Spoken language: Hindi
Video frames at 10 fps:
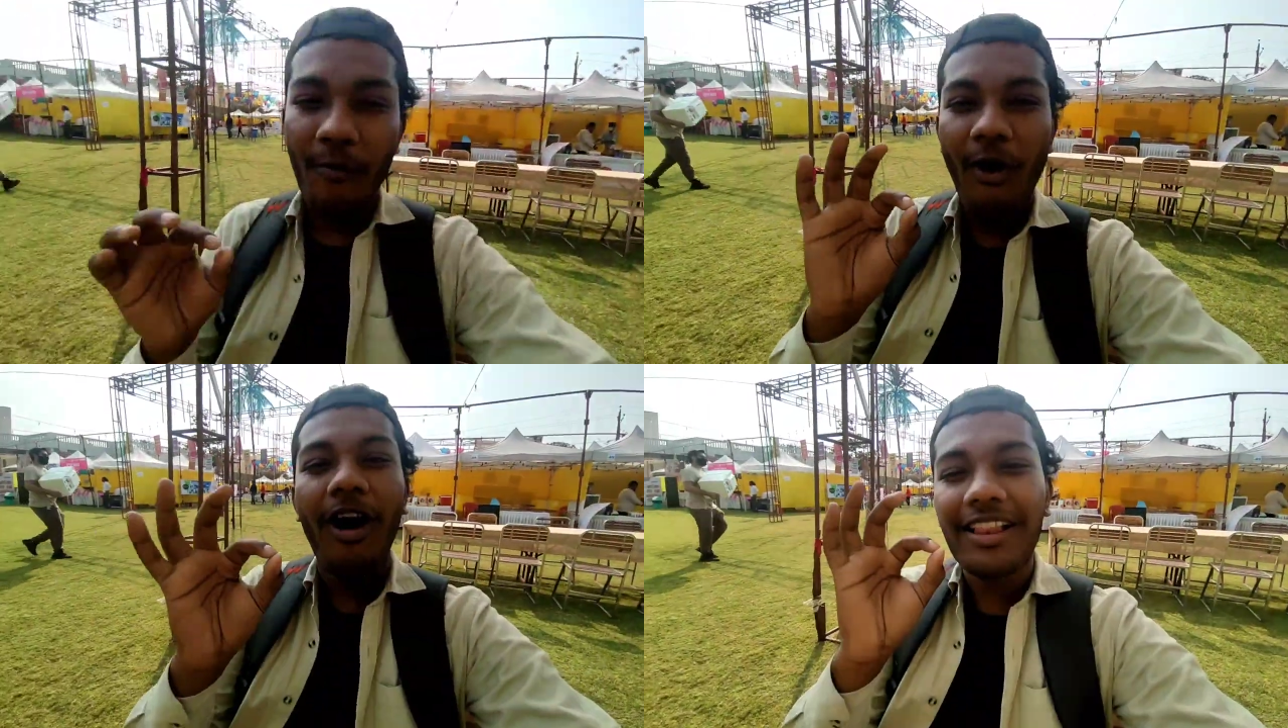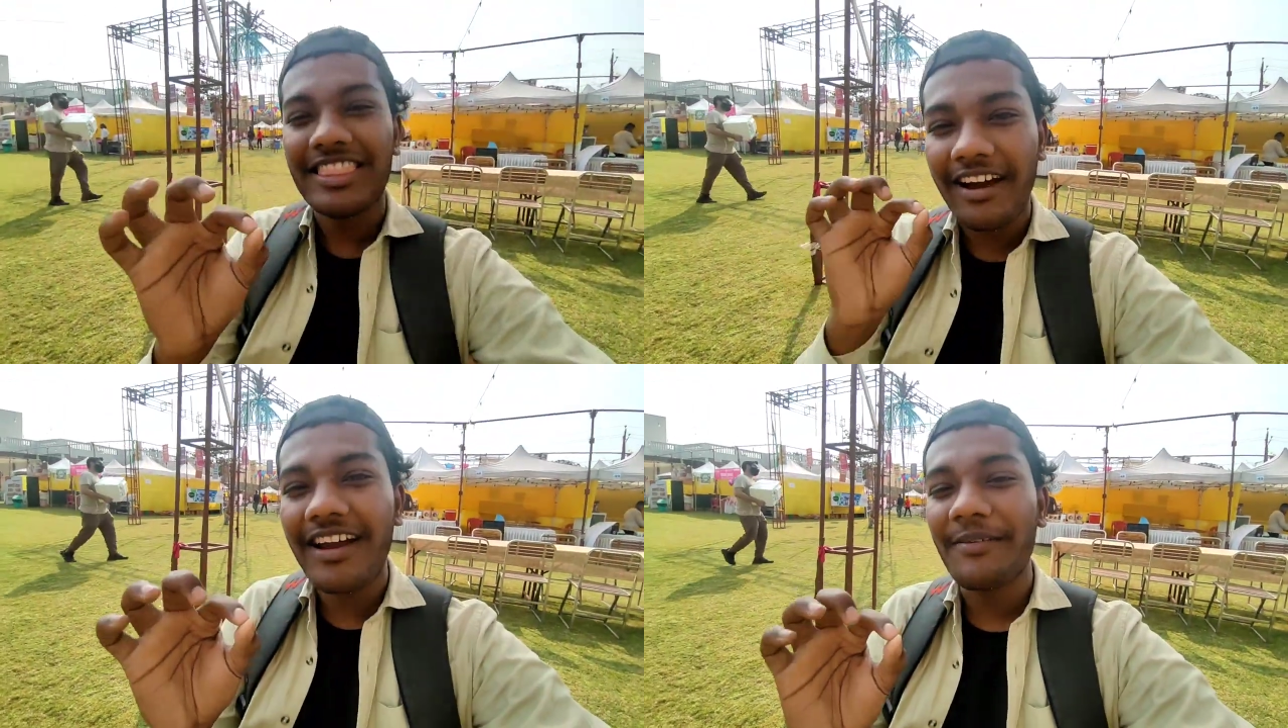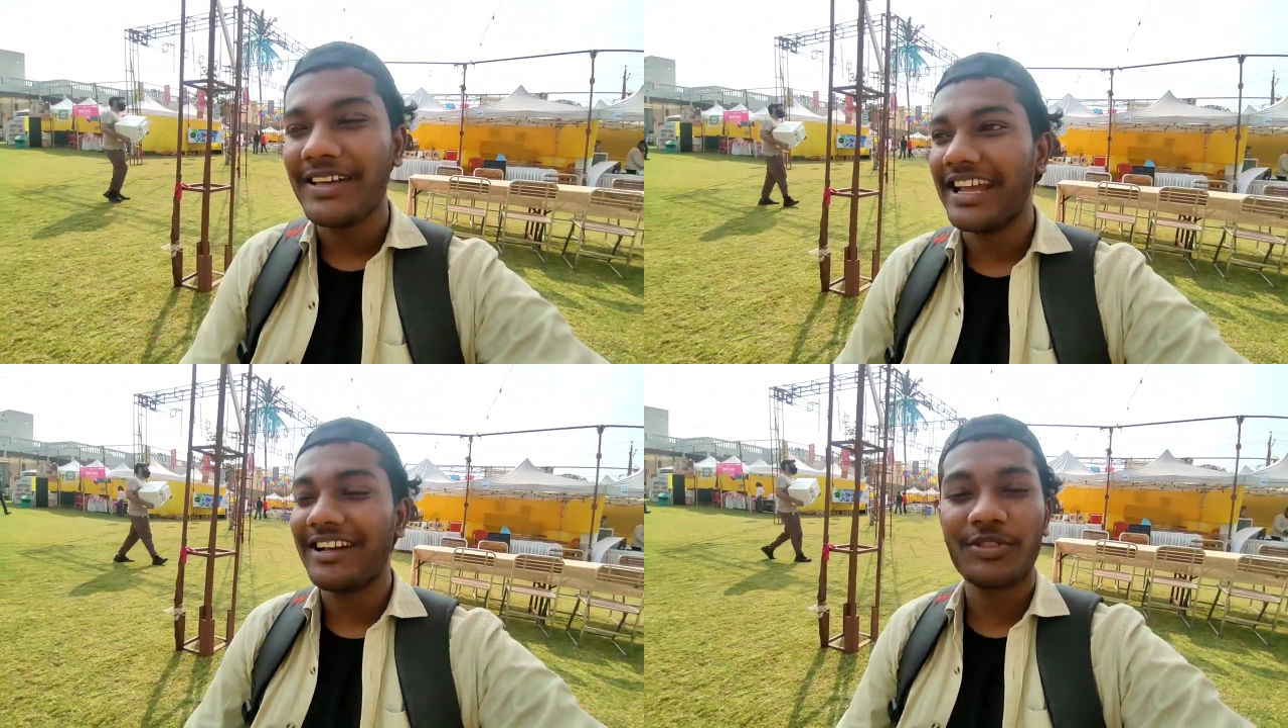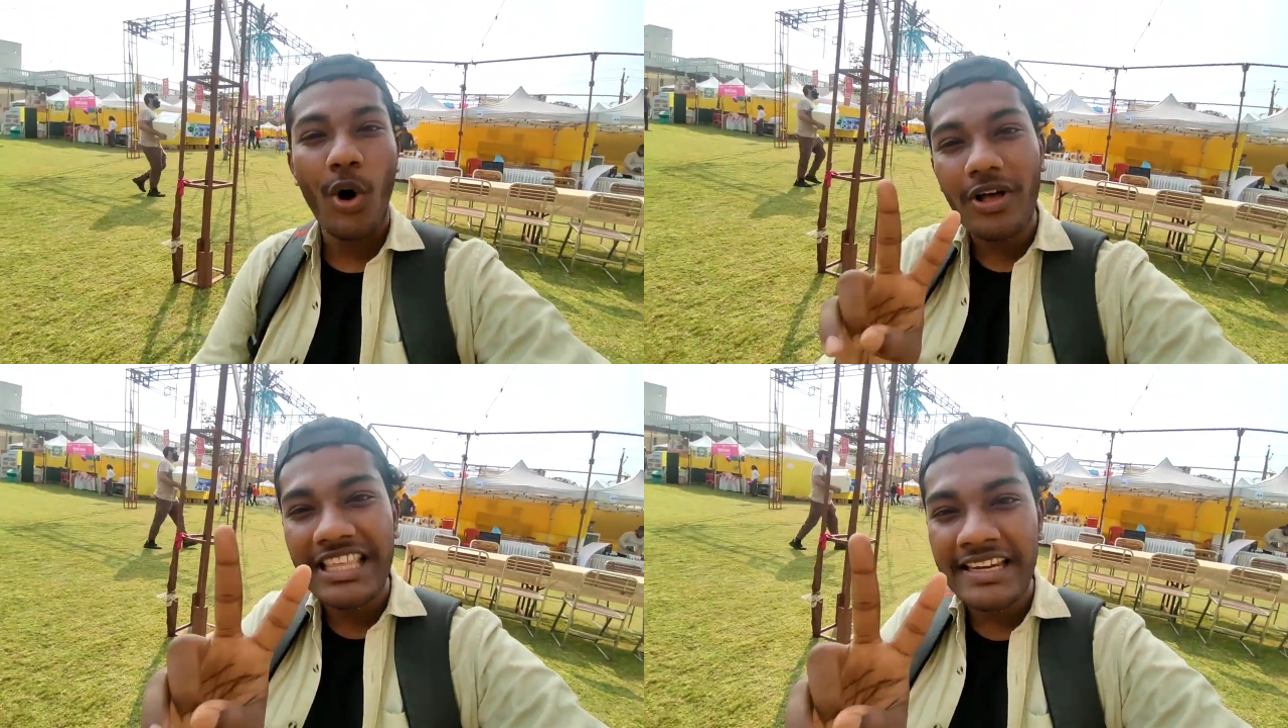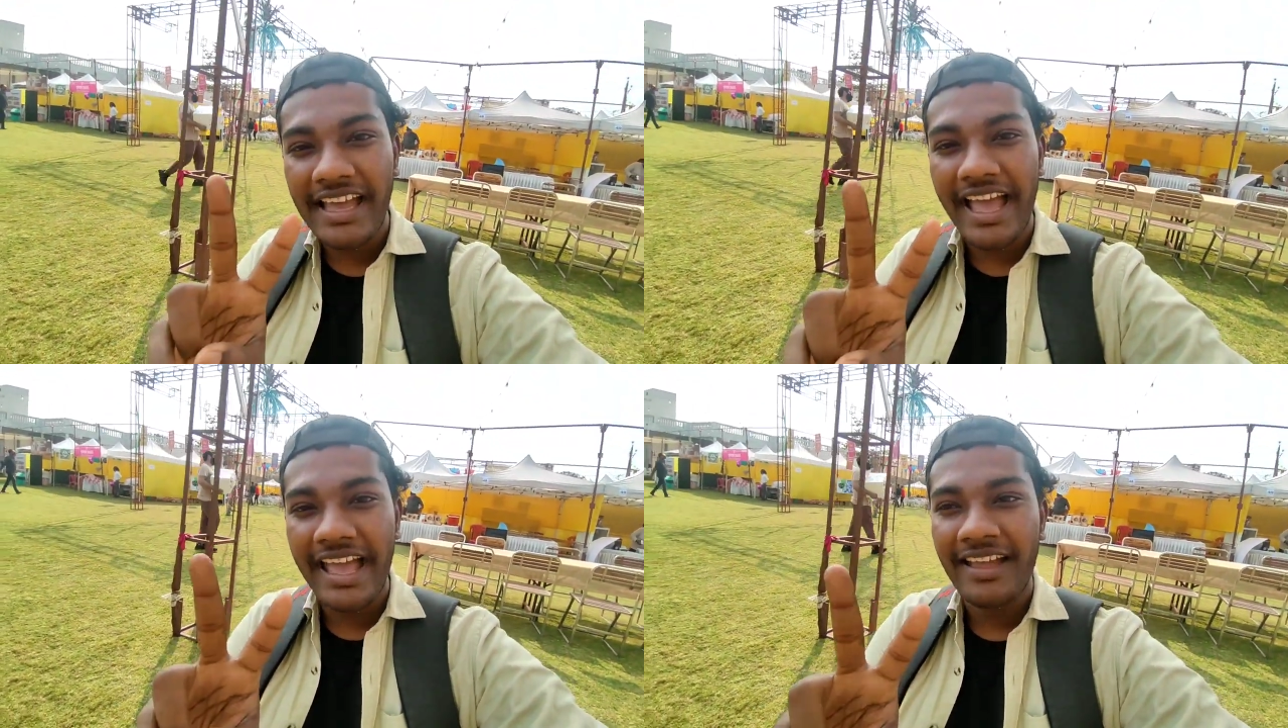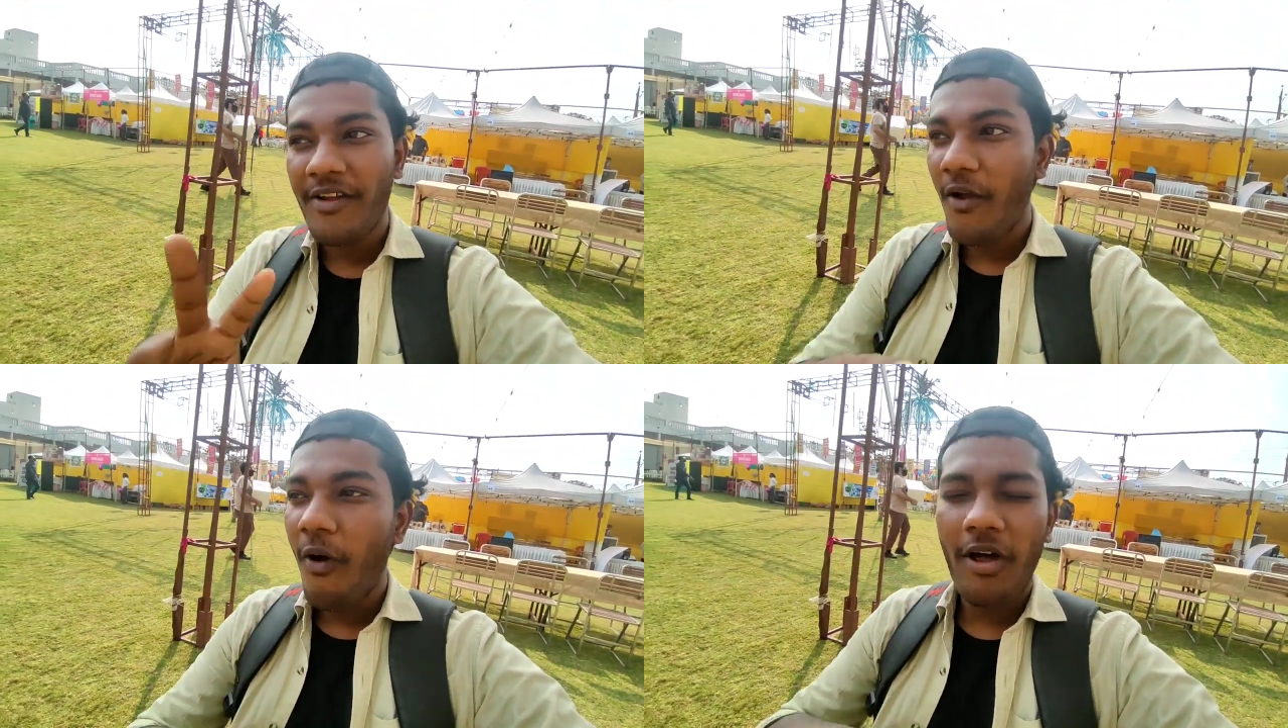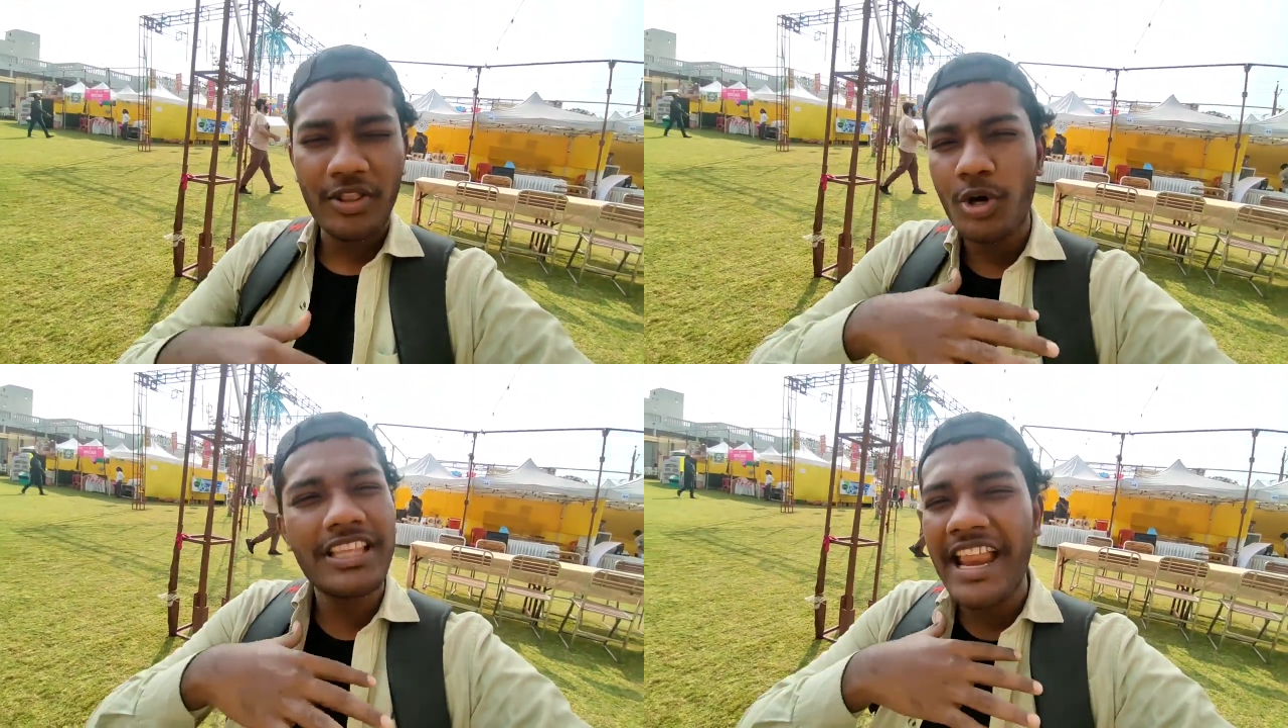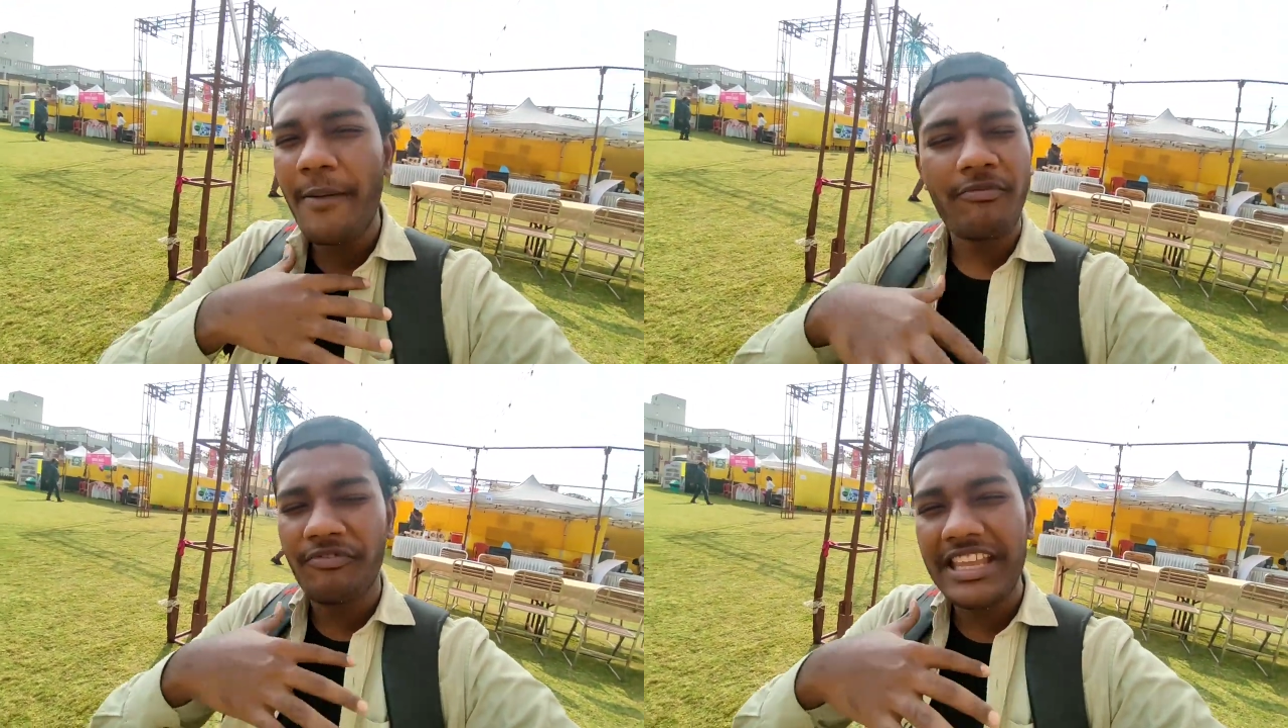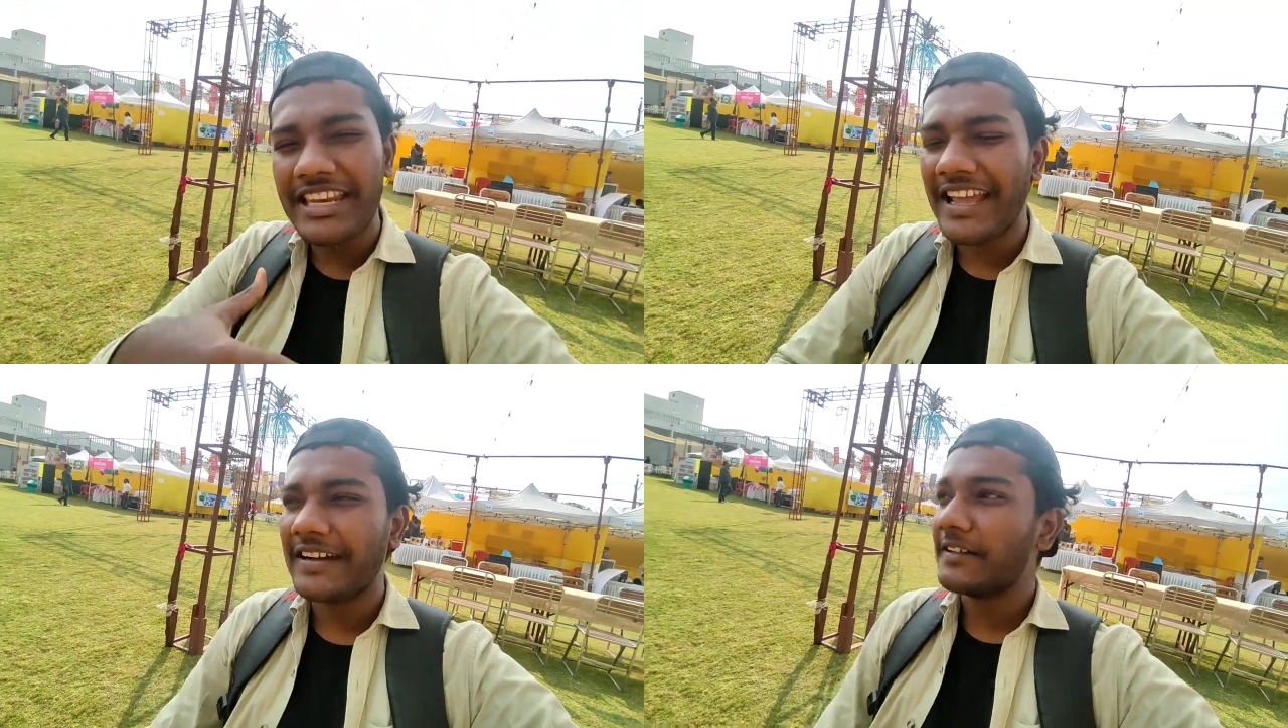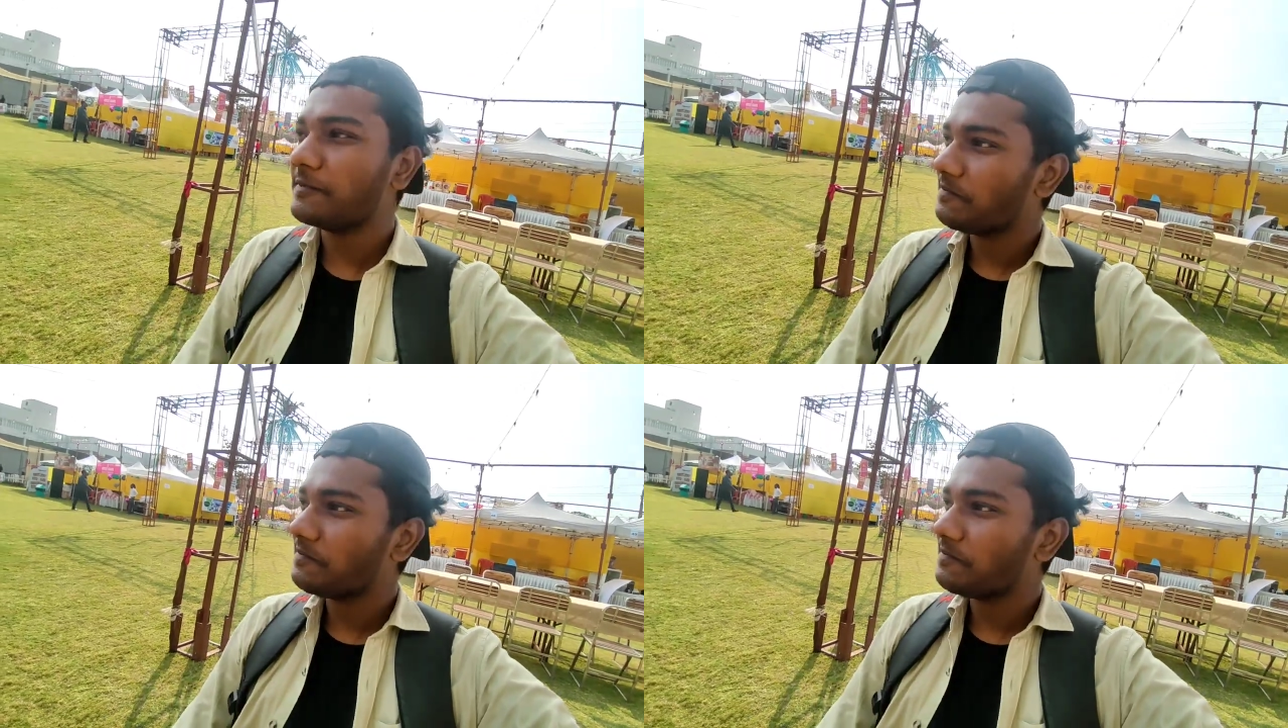मॉल तगड़ा बनेगा दो दिन का है और दो दिन यहाँ पे फ्री रहेगा